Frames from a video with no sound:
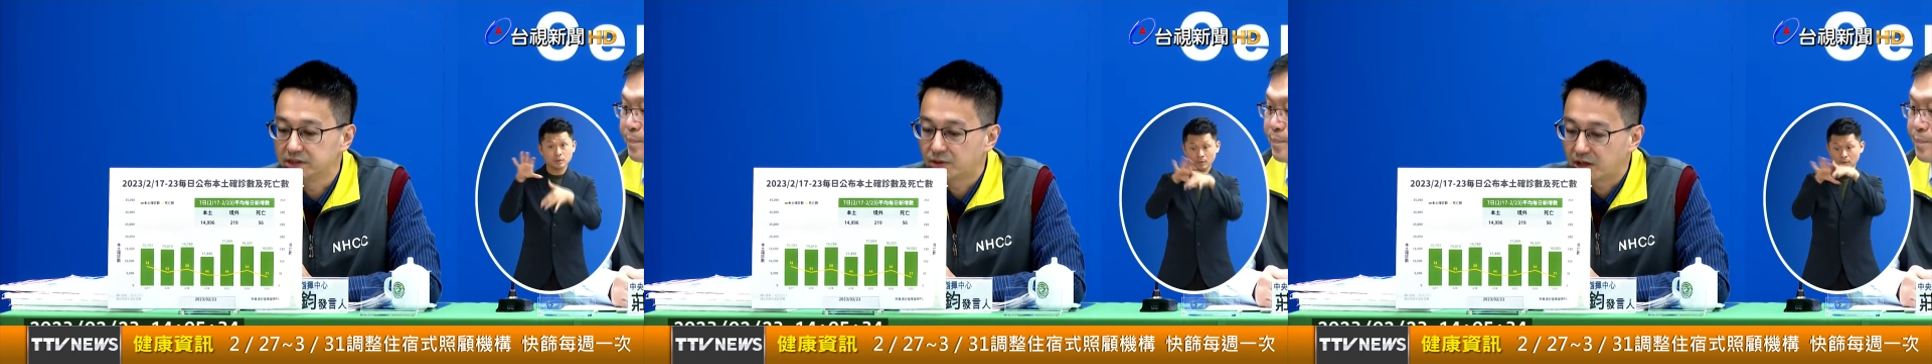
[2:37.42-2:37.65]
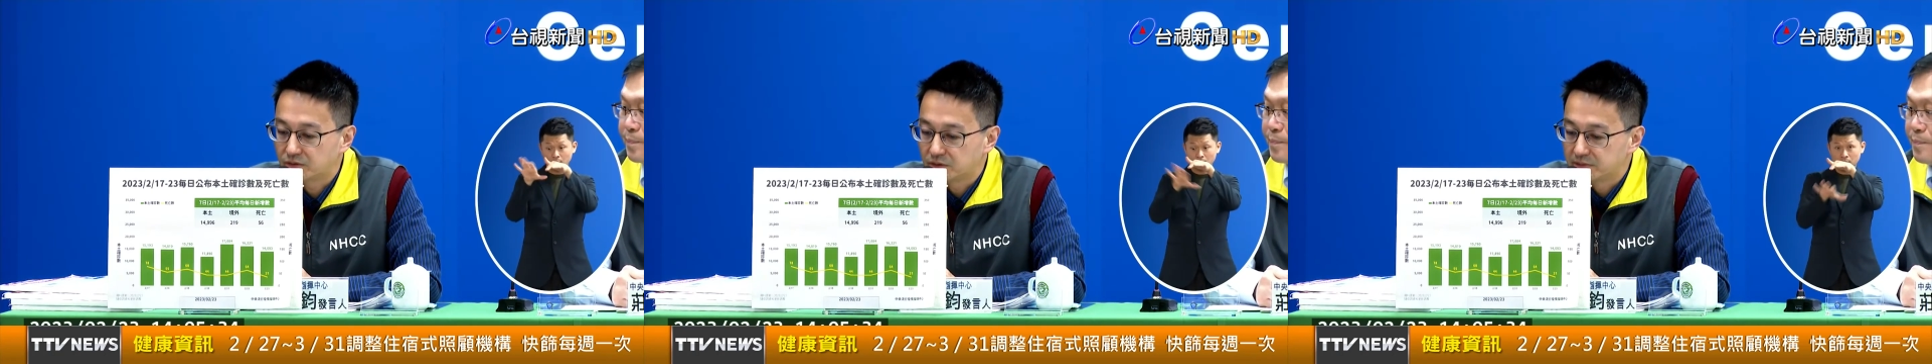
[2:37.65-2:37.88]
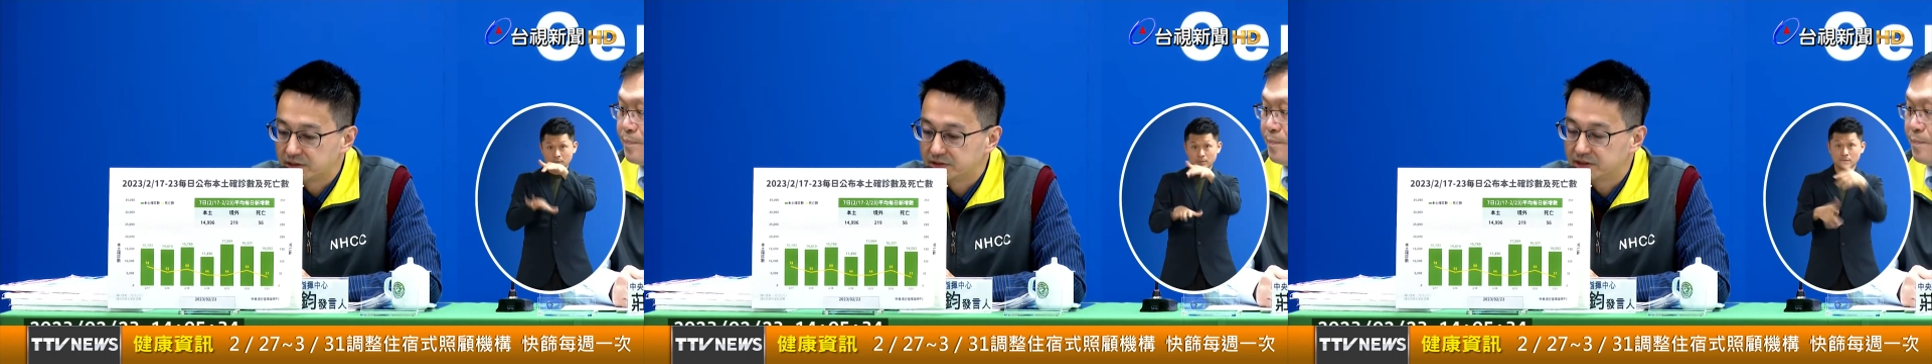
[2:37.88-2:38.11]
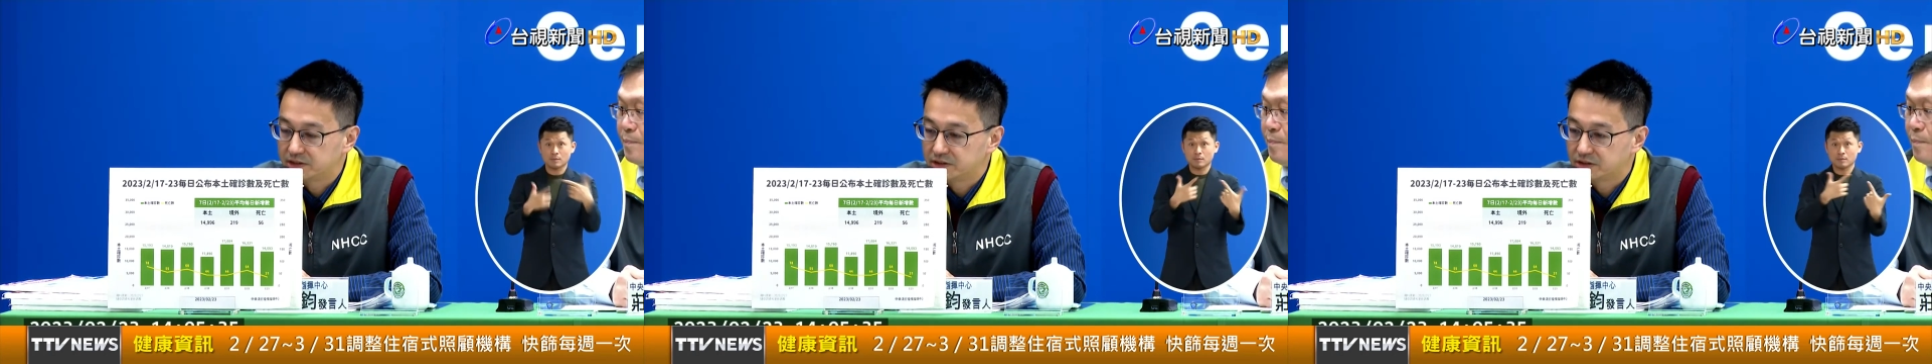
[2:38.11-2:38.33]
习惯我
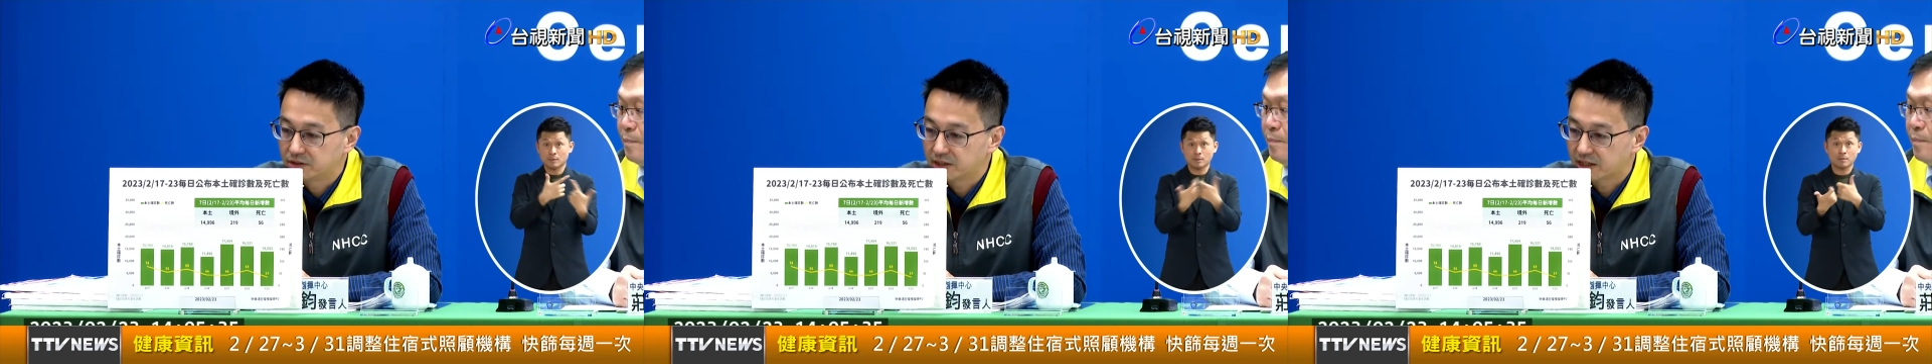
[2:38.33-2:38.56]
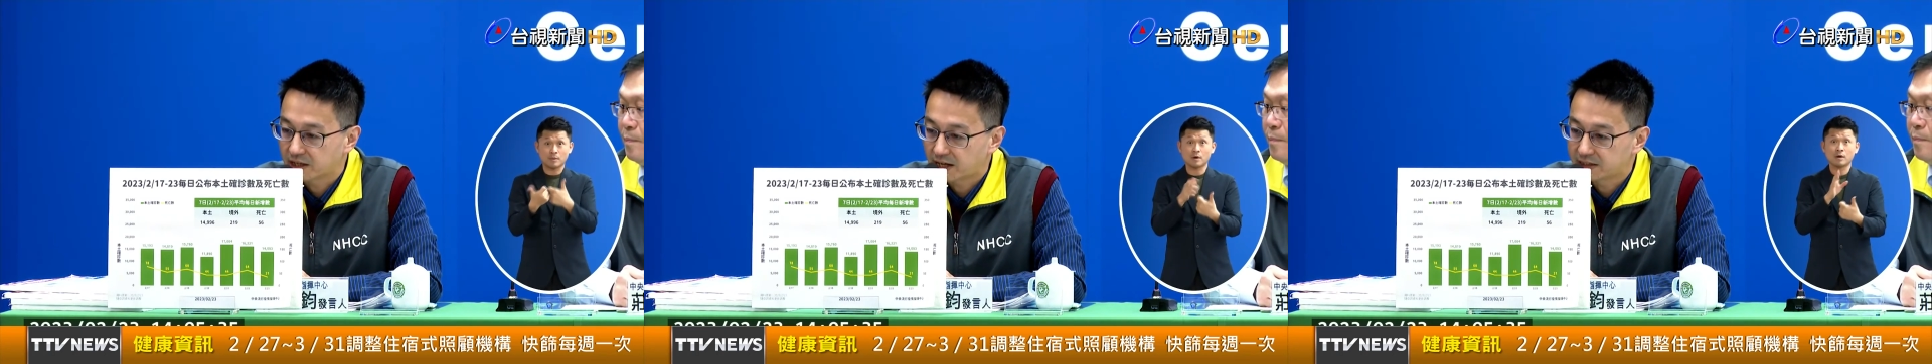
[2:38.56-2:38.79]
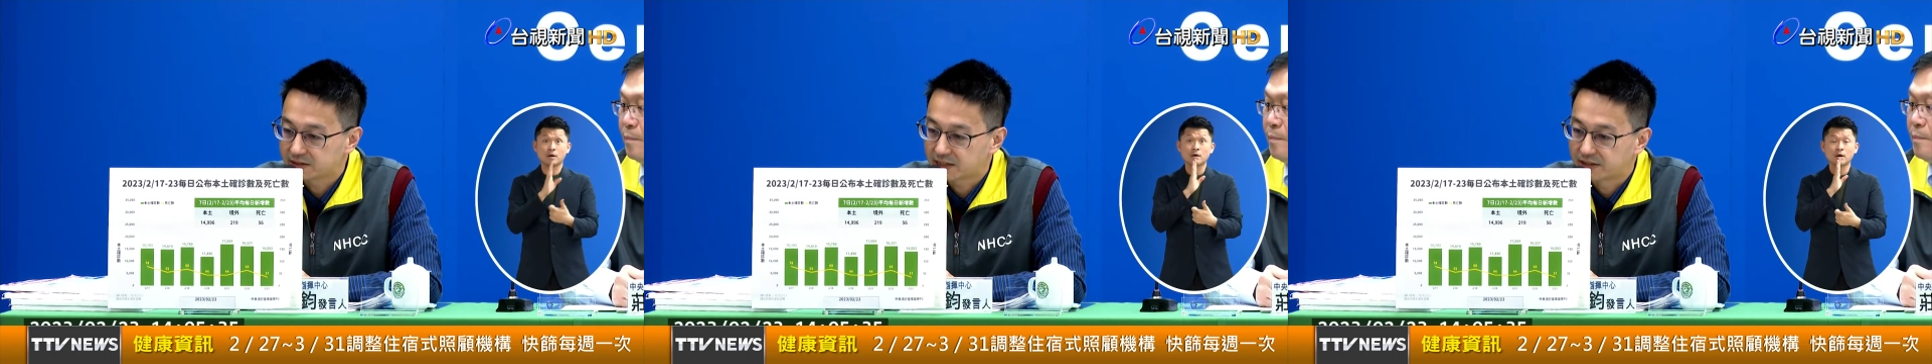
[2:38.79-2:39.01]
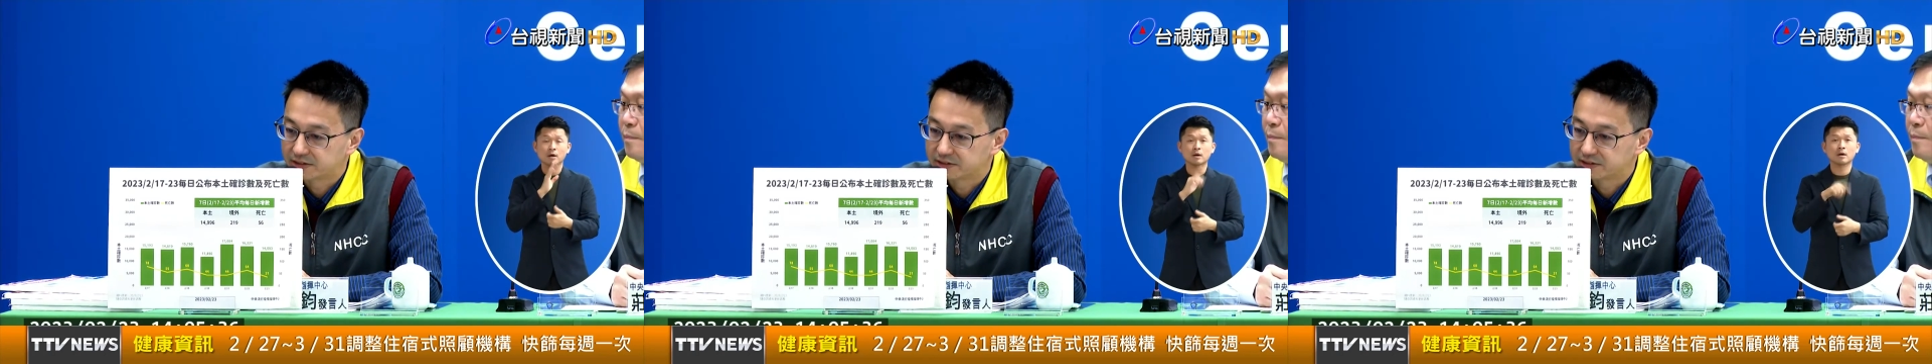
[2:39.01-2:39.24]
们记者会开
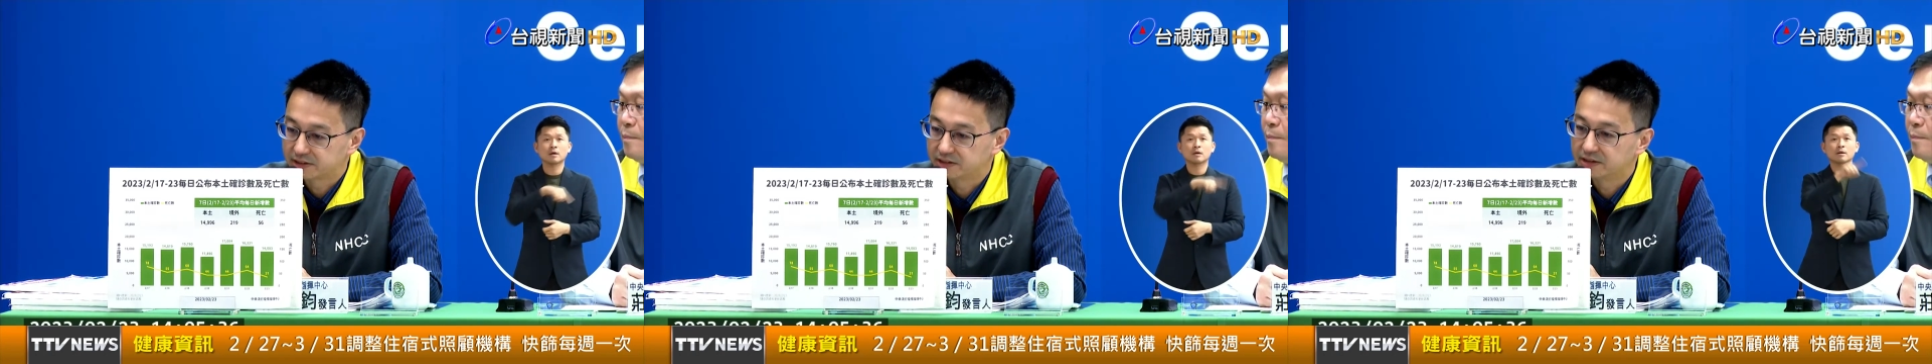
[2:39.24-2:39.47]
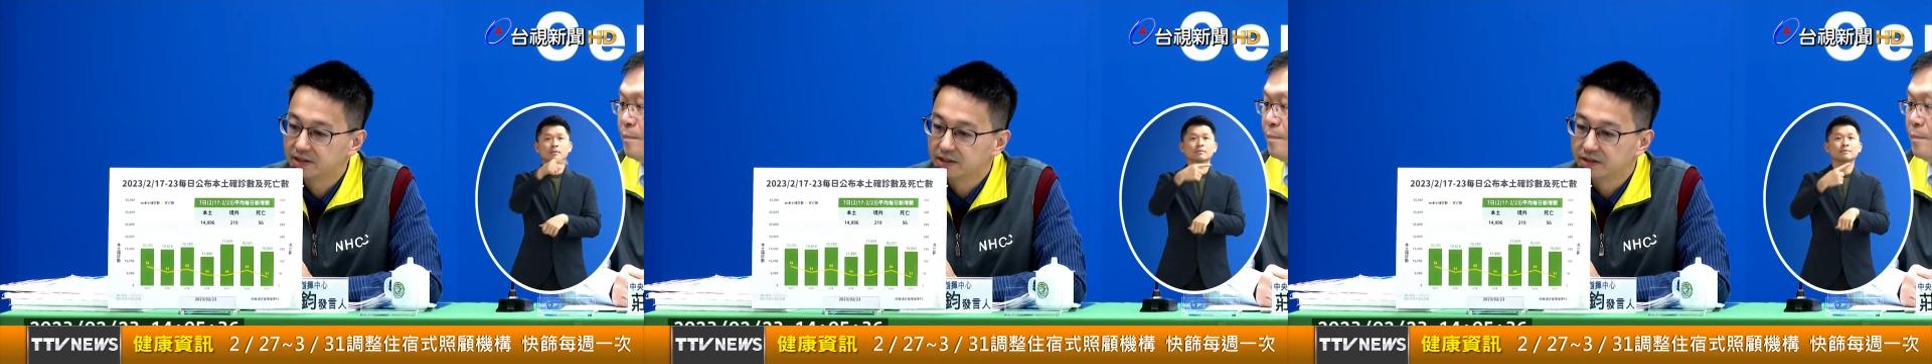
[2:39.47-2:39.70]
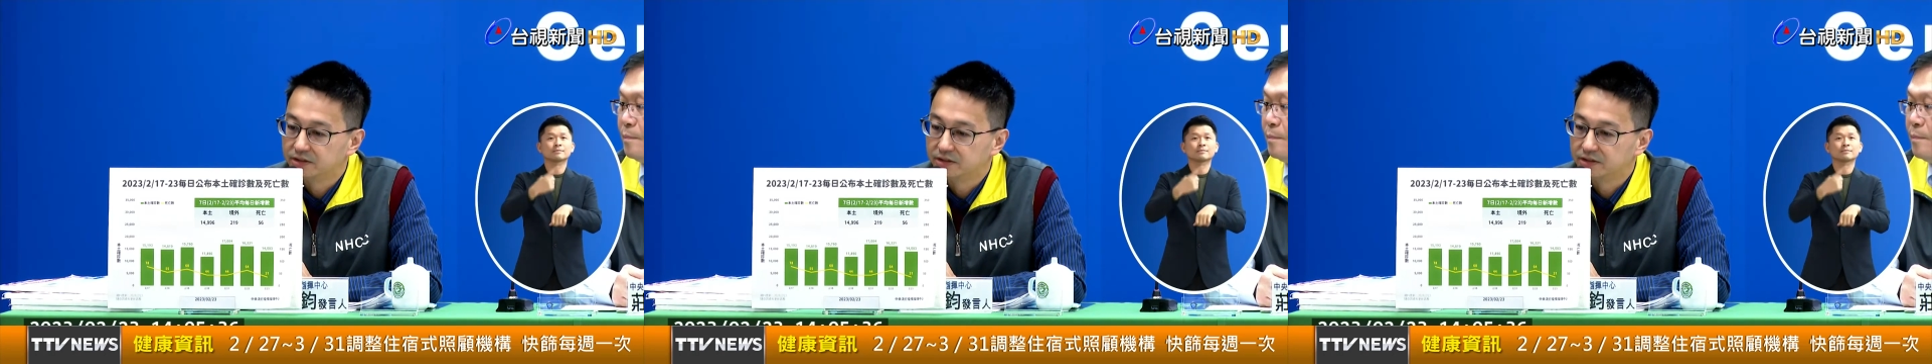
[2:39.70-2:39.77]
场的那个